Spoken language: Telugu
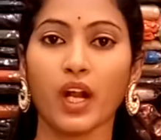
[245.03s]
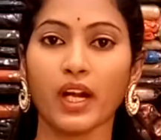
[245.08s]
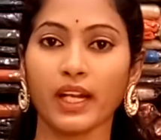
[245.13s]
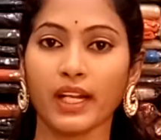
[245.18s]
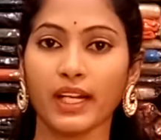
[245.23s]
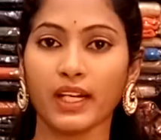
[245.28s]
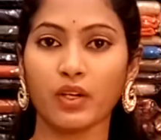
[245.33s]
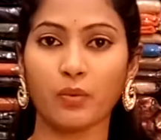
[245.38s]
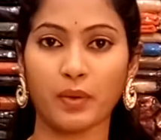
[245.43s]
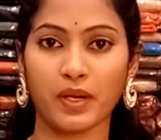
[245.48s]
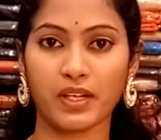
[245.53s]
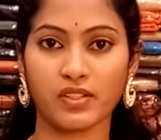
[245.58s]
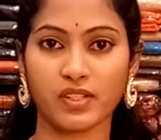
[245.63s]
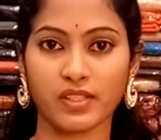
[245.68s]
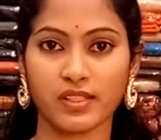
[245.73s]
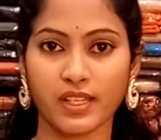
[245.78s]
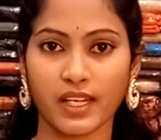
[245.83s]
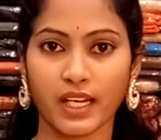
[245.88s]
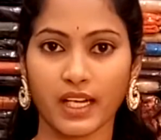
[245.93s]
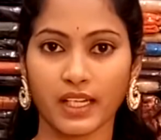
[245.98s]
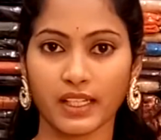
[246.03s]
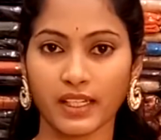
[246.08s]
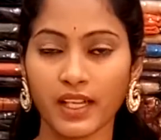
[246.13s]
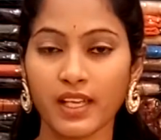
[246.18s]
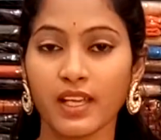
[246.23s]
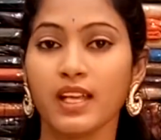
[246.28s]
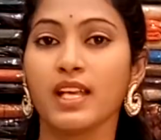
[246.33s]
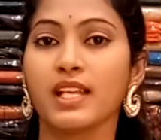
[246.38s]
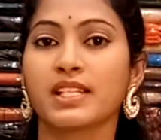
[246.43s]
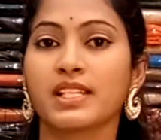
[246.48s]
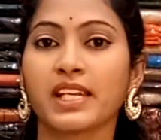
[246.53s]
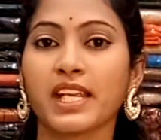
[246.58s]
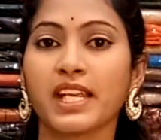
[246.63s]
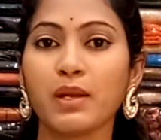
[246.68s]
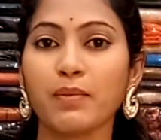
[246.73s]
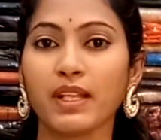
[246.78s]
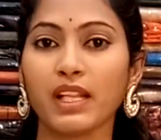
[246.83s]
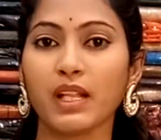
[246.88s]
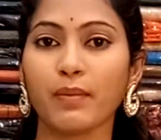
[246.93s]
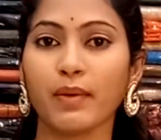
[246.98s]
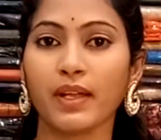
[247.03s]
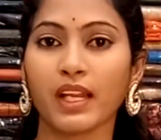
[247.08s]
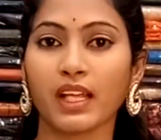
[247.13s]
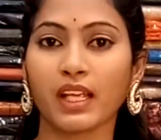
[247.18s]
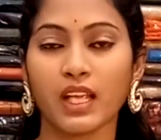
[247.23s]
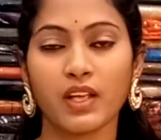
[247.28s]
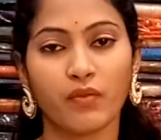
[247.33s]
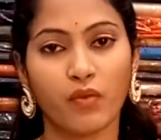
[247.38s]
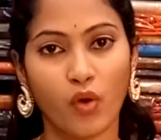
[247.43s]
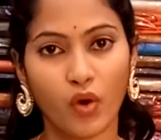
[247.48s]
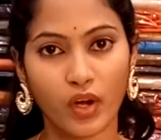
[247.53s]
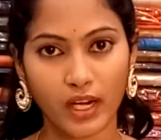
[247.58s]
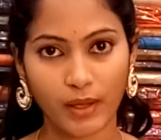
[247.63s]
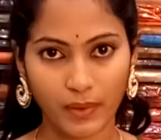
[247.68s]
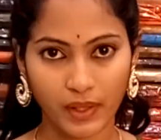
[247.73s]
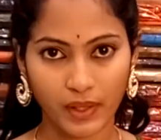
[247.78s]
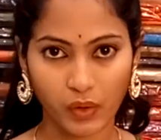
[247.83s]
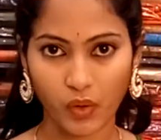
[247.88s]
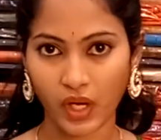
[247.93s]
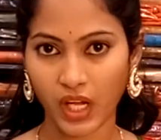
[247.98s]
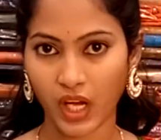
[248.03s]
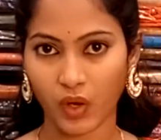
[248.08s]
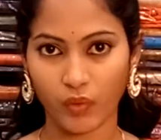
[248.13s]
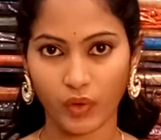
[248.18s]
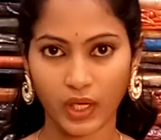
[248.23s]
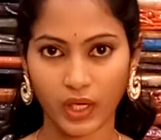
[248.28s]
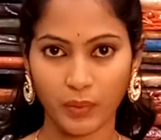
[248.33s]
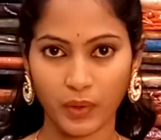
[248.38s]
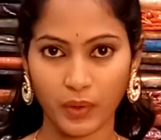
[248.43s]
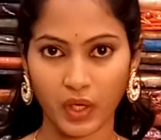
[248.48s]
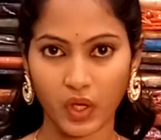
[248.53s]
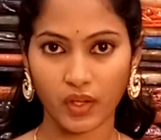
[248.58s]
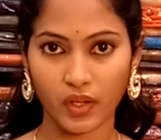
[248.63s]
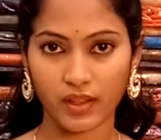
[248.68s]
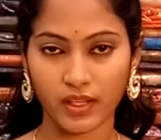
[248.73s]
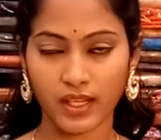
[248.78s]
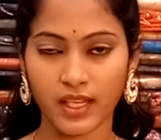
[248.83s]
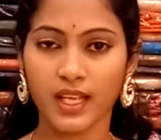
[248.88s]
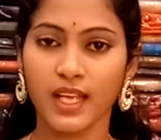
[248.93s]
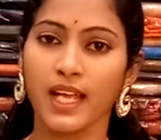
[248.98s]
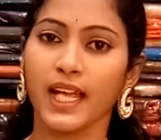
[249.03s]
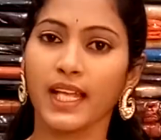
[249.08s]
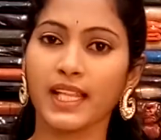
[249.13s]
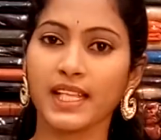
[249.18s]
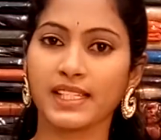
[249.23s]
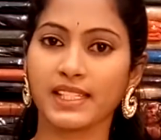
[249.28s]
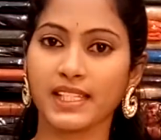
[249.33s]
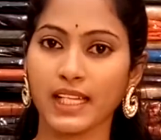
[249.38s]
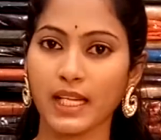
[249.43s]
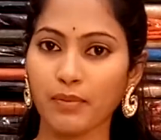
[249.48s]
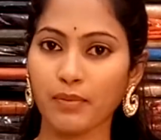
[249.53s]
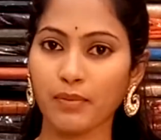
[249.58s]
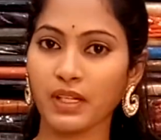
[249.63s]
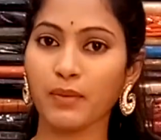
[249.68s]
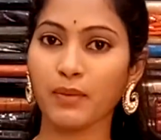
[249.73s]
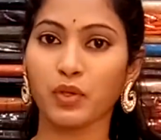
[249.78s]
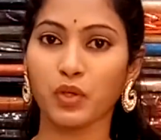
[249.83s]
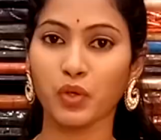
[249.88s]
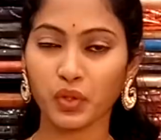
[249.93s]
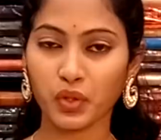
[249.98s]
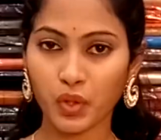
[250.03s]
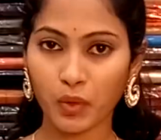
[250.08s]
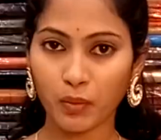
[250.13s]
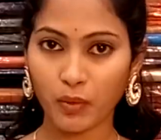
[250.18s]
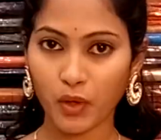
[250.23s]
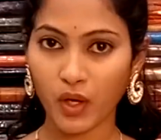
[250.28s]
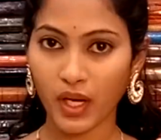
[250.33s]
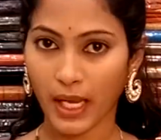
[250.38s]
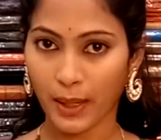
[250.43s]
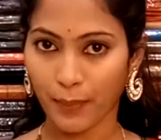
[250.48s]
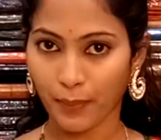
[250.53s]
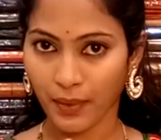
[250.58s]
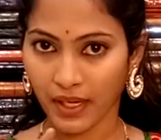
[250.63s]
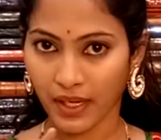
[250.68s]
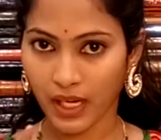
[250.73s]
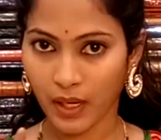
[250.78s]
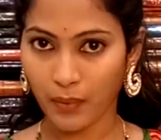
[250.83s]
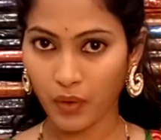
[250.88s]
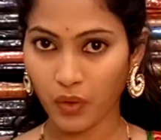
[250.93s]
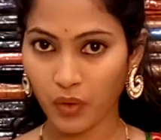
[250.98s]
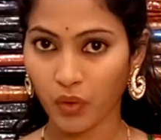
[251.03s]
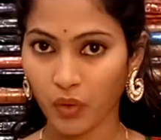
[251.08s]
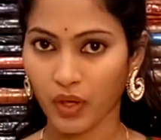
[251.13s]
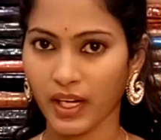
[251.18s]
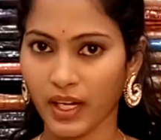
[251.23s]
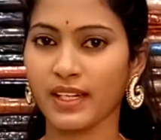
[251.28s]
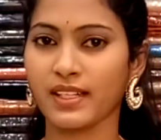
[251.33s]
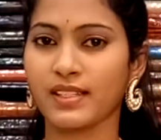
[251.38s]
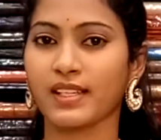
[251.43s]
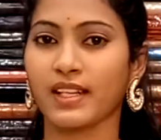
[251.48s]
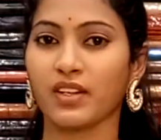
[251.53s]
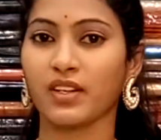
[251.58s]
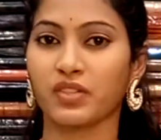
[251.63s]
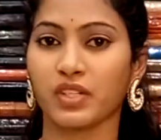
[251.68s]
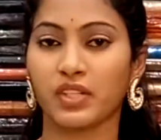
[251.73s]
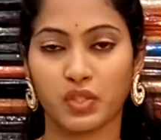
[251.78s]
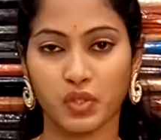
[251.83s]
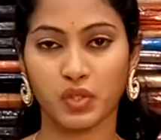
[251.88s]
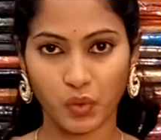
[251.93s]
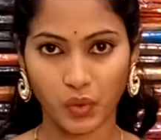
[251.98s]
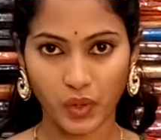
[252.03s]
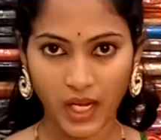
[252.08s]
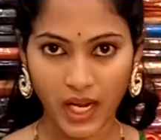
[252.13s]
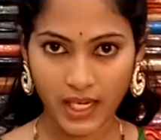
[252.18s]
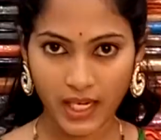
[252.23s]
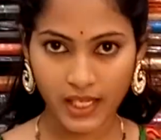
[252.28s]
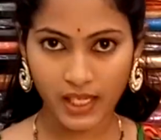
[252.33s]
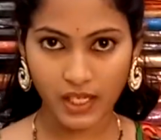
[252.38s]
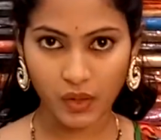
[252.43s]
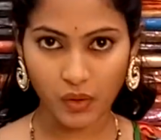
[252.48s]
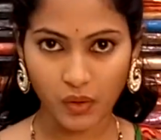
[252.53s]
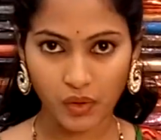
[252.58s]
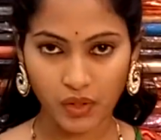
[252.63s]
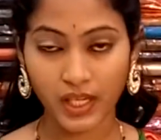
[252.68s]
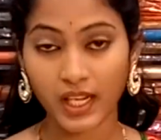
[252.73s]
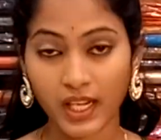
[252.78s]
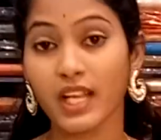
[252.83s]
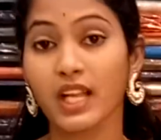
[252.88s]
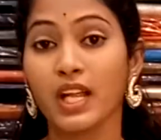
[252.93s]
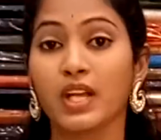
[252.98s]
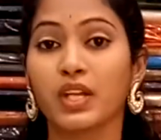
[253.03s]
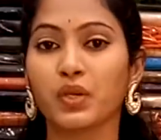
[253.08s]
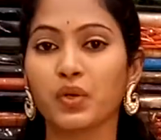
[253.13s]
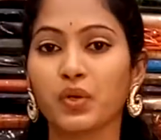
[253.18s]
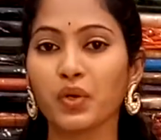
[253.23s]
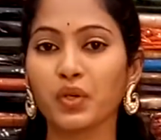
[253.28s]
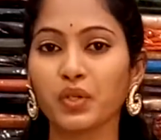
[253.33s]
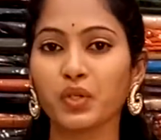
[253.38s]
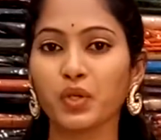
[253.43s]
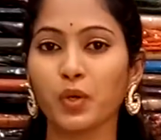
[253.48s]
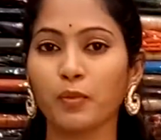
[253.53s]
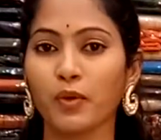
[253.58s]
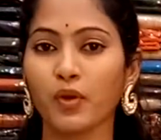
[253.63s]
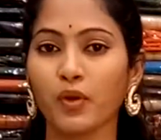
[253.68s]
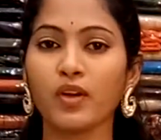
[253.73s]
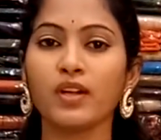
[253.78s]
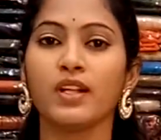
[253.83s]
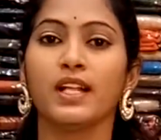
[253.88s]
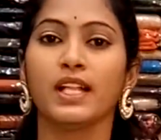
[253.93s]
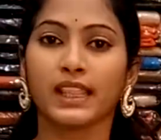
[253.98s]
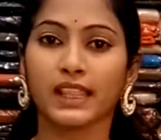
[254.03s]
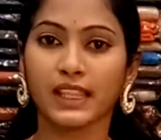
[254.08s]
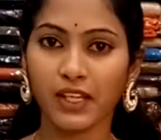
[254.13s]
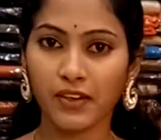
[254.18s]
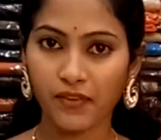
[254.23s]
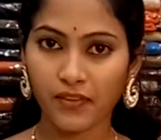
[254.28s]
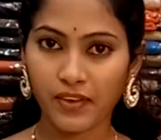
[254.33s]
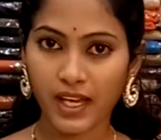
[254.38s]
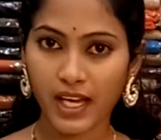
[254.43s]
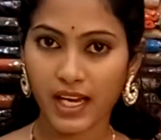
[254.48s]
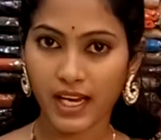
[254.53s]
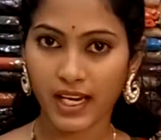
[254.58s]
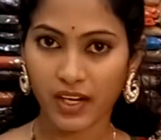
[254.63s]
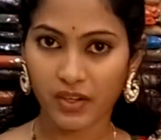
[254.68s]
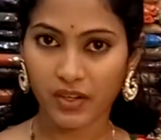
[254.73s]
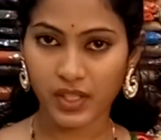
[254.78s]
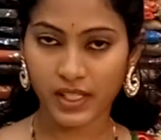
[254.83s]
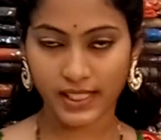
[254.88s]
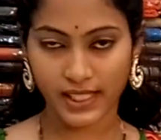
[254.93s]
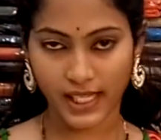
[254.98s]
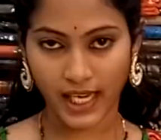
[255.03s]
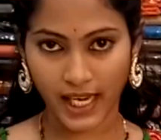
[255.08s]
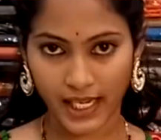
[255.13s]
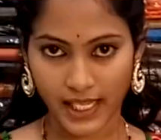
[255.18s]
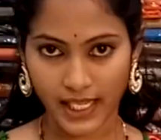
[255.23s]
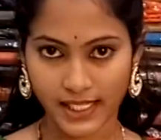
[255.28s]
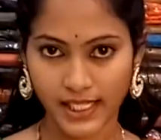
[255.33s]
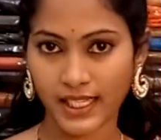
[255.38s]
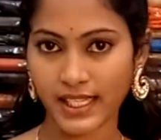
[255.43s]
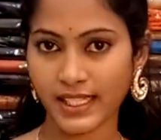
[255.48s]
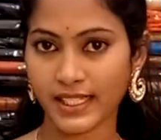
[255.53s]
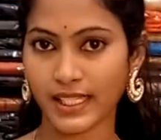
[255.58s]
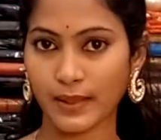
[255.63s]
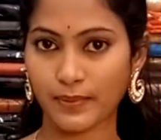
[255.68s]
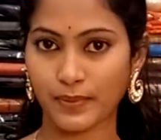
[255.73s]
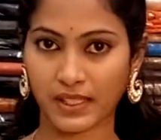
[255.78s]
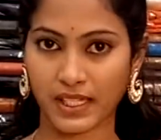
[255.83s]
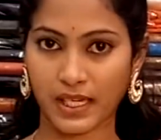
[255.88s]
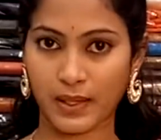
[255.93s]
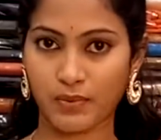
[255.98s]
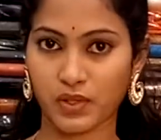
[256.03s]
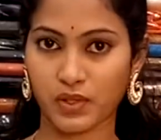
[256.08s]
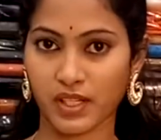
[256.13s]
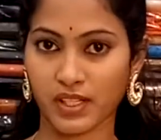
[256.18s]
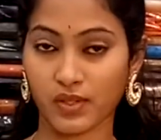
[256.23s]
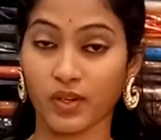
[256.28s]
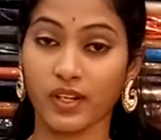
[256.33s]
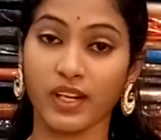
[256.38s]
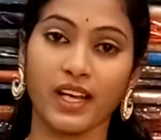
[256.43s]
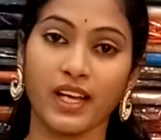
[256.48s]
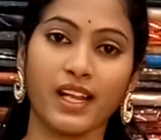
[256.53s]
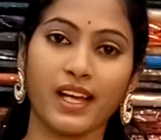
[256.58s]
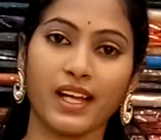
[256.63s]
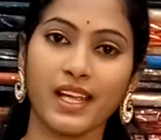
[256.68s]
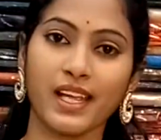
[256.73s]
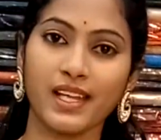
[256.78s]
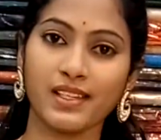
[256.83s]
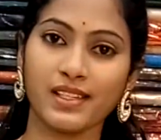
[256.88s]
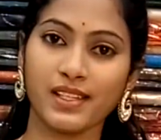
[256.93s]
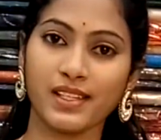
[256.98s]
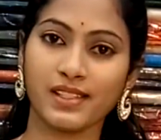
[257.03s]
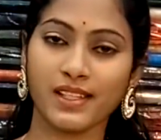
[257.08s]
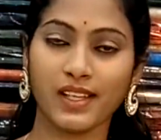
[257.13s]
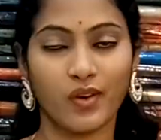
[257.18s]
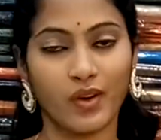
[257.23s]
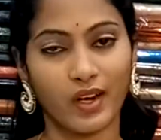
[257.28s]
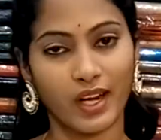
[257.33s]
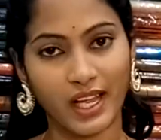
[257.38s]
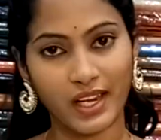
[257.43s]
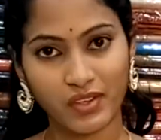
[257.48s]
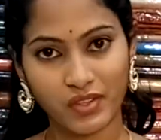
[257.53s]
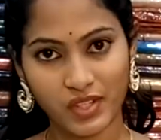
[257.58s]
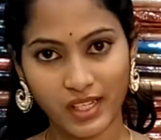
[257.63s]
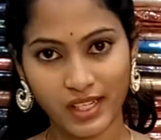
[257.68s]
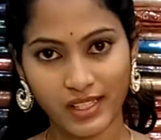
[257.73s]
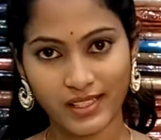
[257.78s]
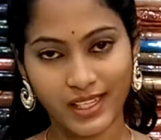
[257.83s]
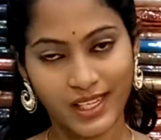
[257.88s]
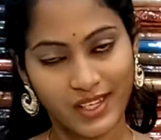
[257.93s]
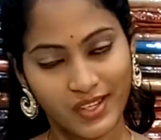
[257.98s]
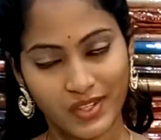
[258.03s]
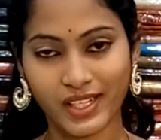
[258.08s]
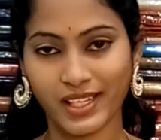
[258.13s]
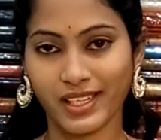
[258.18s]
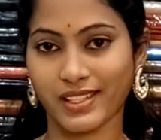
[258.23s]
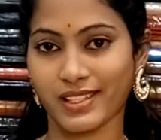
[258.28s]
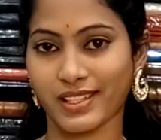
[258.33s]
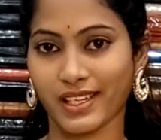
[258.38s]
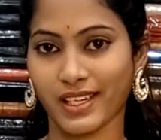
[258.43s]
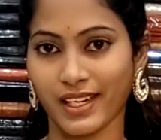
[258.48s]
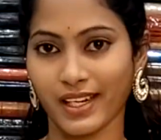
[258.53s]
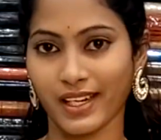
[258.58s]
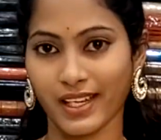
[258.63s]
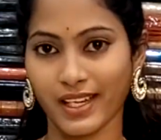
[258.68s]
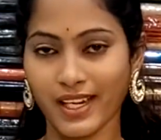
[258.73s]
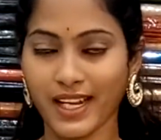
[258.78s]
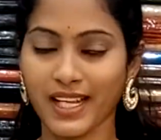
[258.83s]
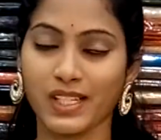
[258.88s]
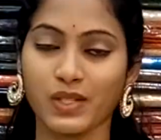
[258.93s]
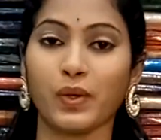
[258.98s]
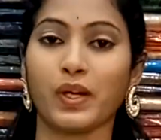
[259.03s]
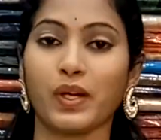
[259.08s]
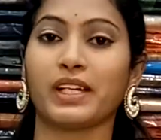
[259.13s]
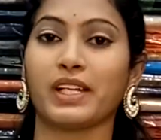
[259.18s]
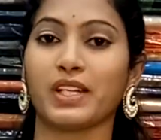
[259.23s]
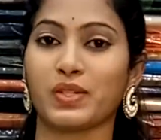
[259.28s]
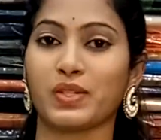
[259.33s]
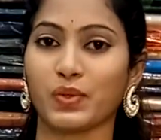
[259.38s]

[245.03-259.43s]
ఆన్లైన్లో పర్చేస్ చేయాలంటే స్క్రీన్ మీద మనకి ఫోన్ నెంబర్ కూడా అవైలబుల్లో ఉంది అట్ ద సేమ్ టైం యూట్యూబ్లో ఎప్పటికప్పుడు లేటెస్ట్ కలెక్షన్స్ చూడాలి అనుకుంటే యూట్యూబ్లో దివ్య కలెక్షన్ శారీస్ అని సబ్స్క్రైబ్ చేసుకోండి అలాగే ఏం చేస్తారు లైక్ చేసి షేర్ చేయండి నెక్స్ట్ వెరైటీ